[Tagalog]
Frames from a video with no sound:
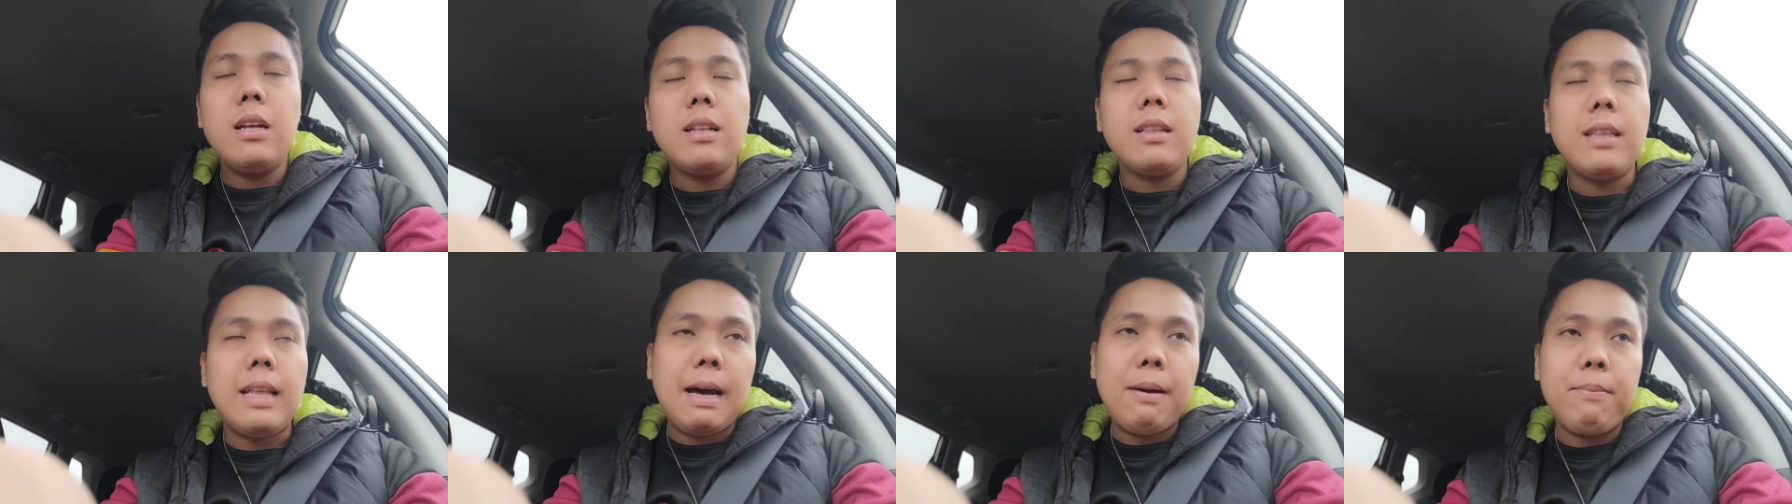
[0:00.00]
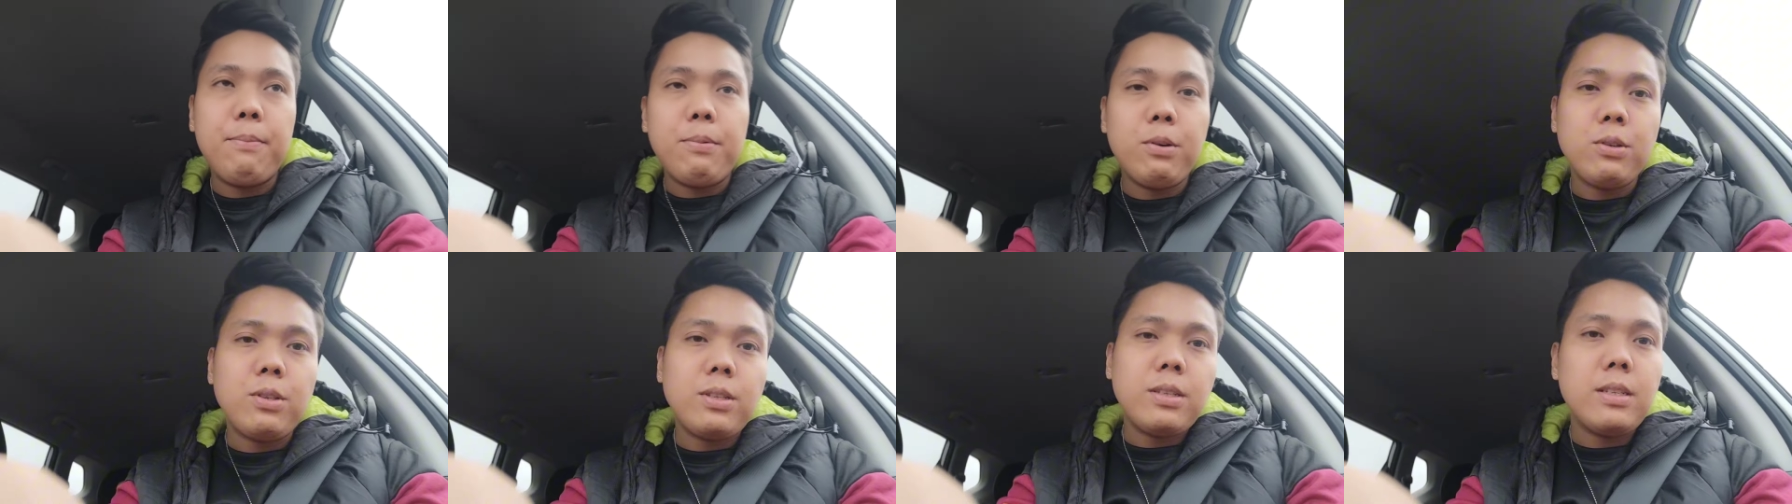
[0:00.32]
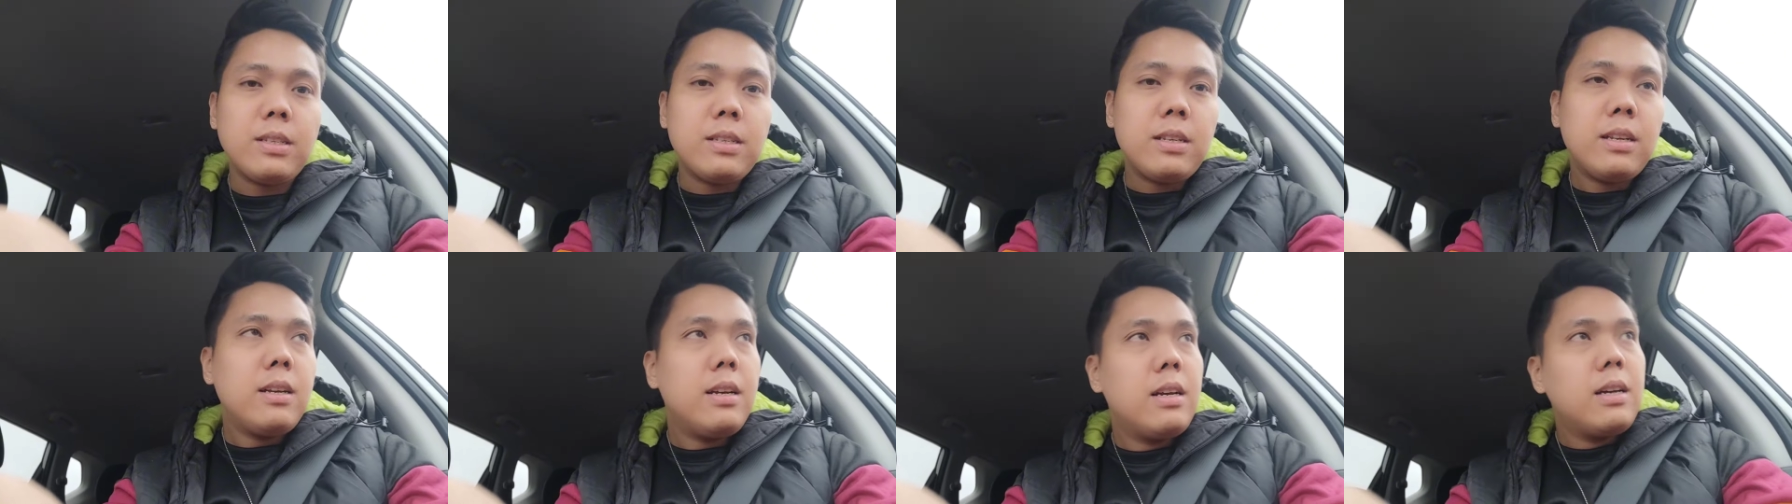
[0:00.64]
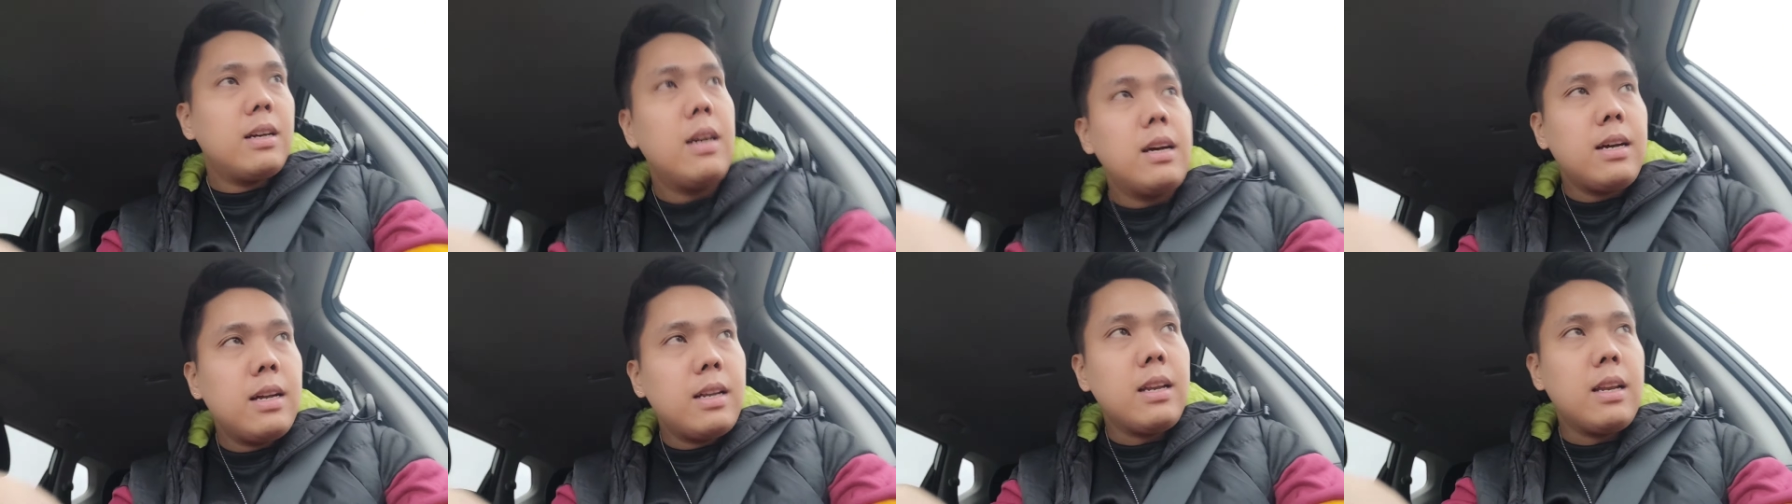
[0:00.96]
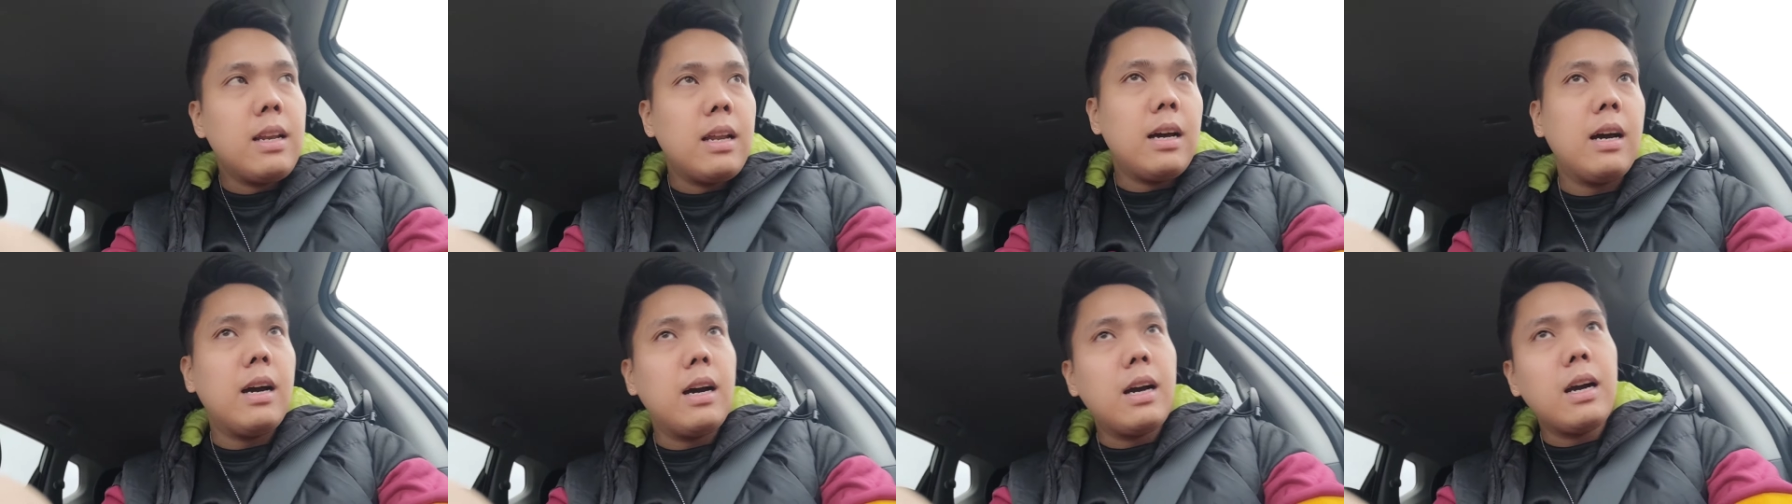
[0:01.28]
Tapos,
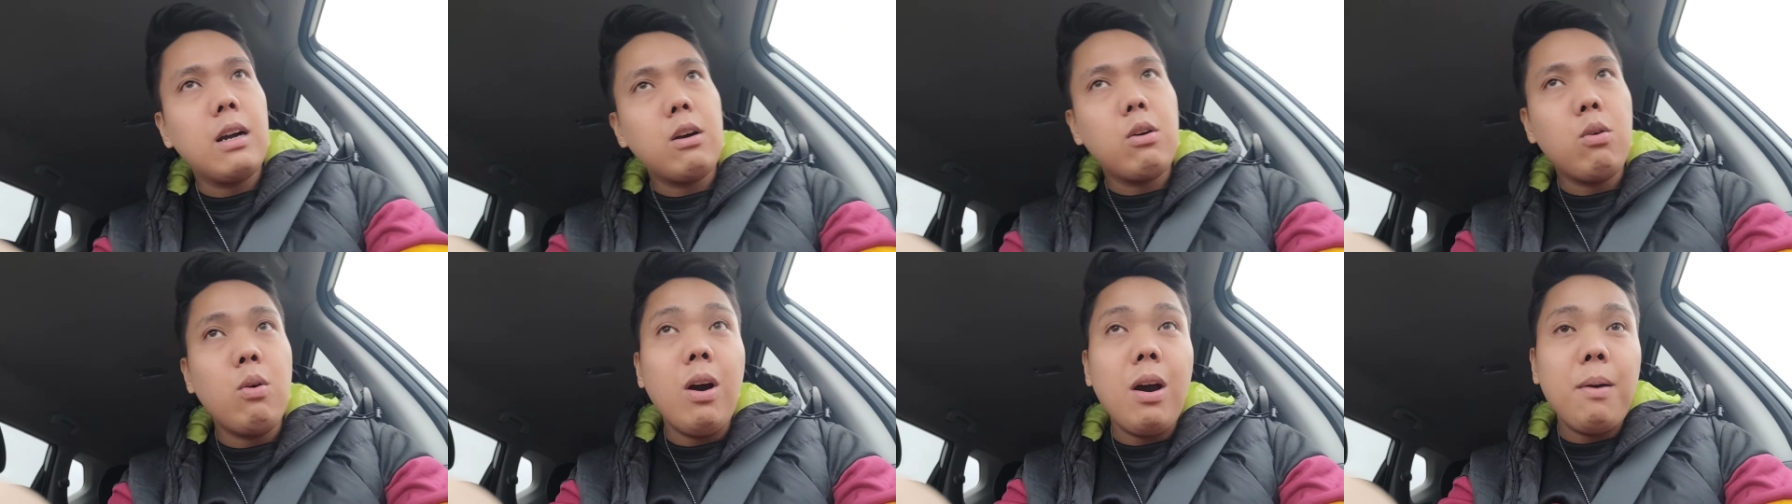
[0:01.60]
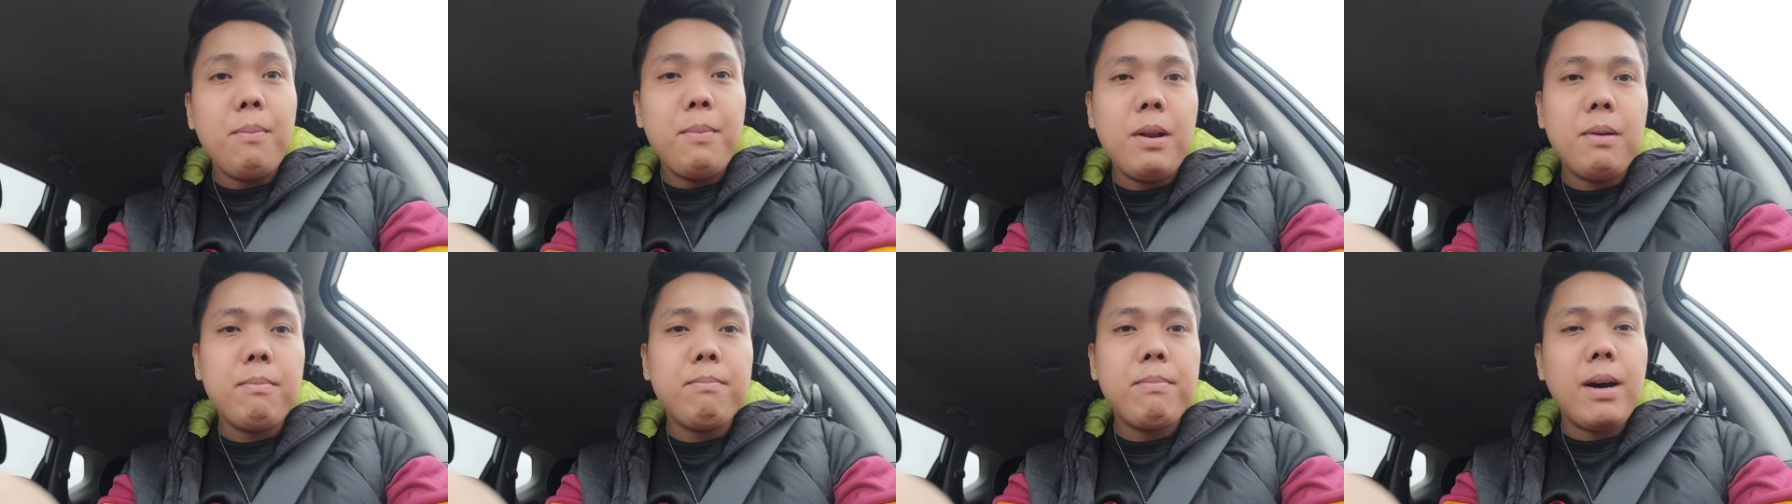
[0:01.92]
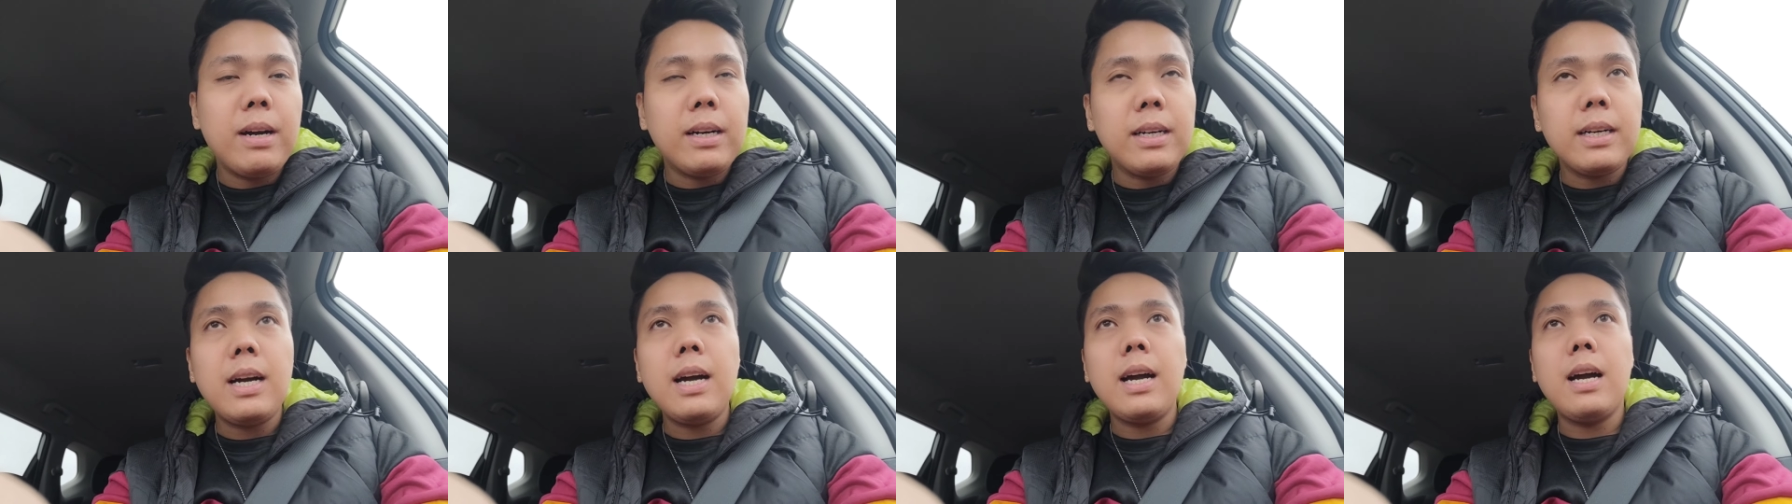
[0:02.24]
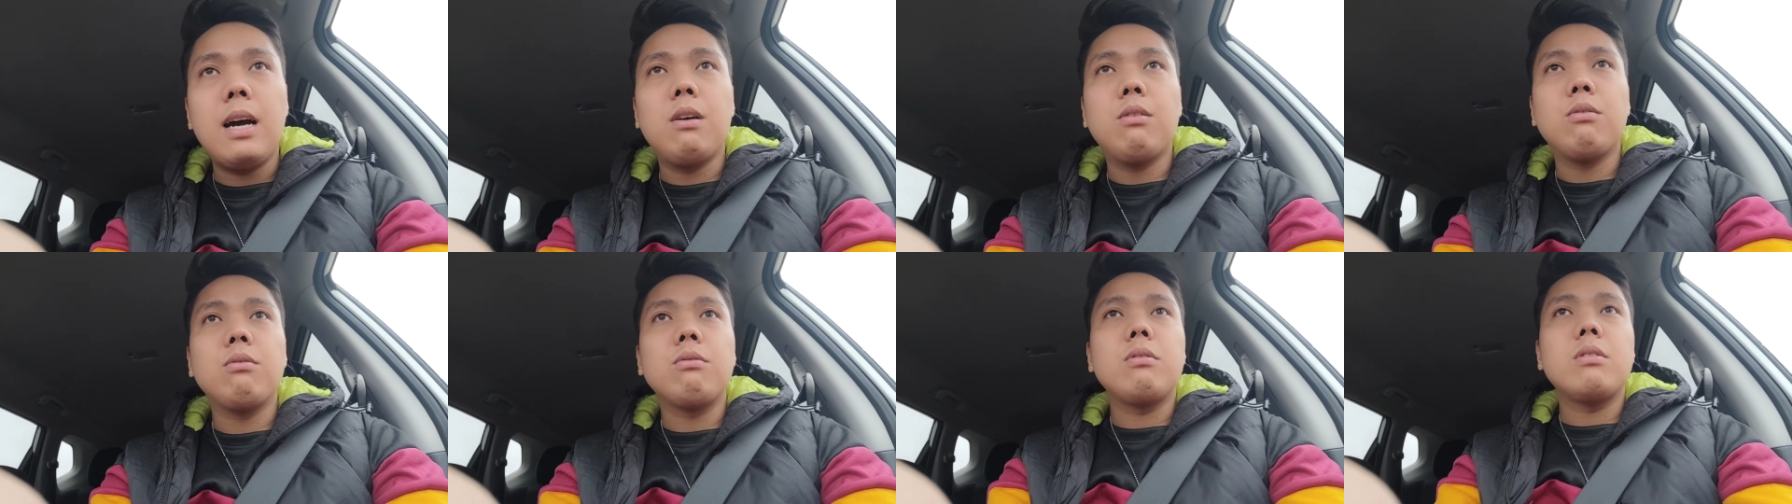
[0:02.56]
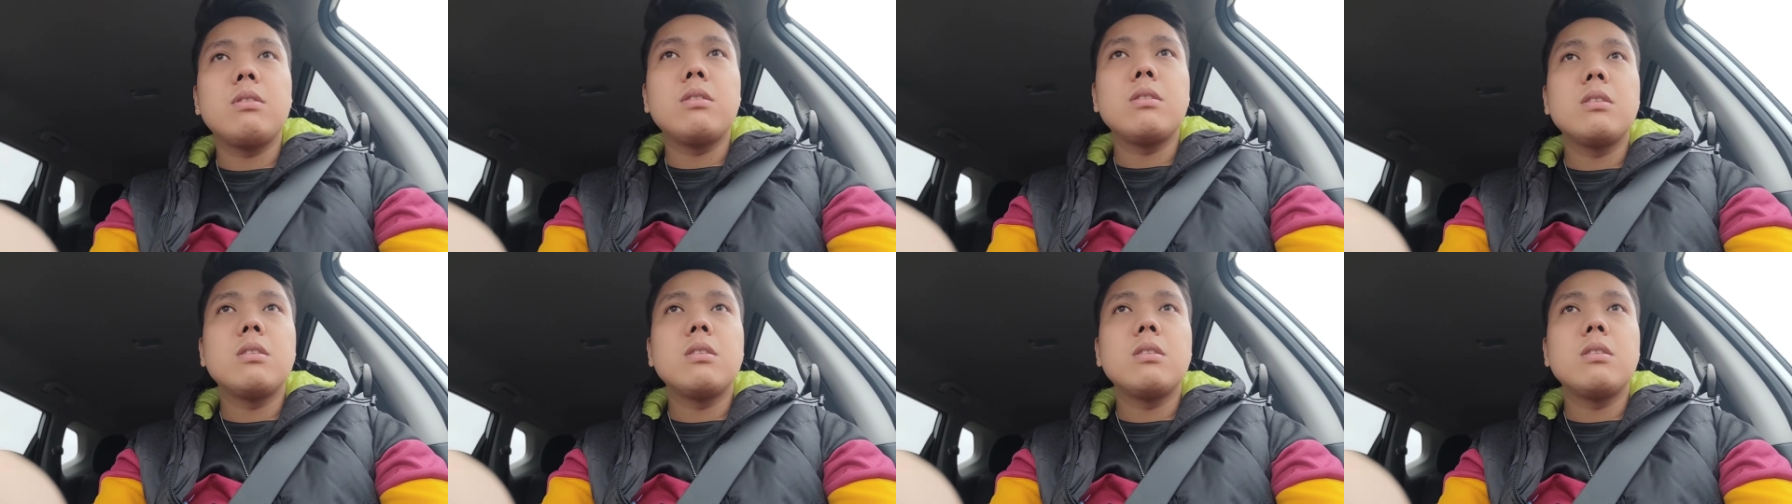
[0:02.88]
nagkuha kami ng bank account.